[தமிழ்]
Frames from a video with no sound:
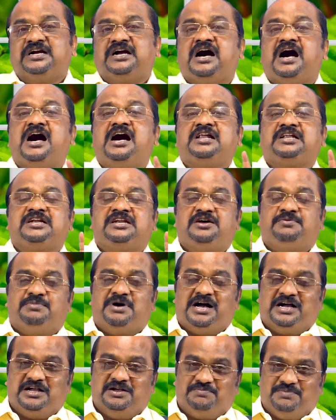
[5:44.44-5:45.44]

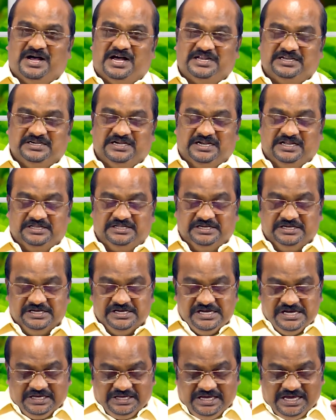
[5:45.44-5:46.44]
காரணமாக மாறுகிறது
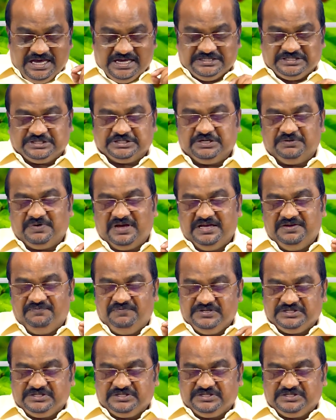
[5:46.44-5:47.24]
இயேசுவை